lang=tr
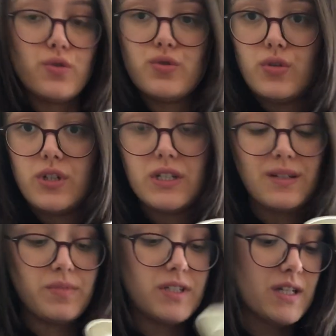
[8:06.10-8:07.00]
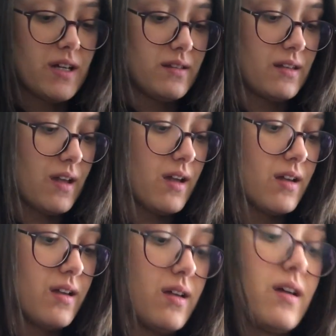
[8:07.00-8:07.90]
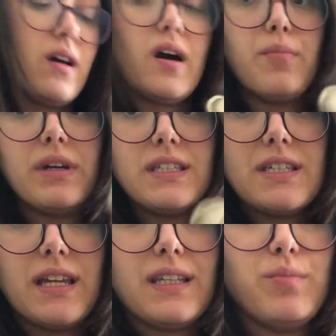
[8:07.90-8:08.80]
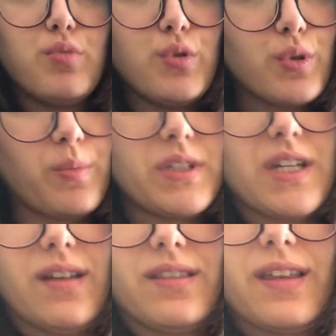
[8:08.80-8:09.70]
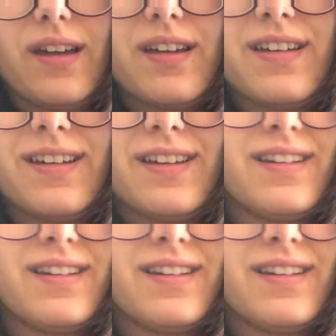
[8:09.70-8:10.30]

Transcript: Küçük şık bir çanta ama içeriği büyük bir çanta.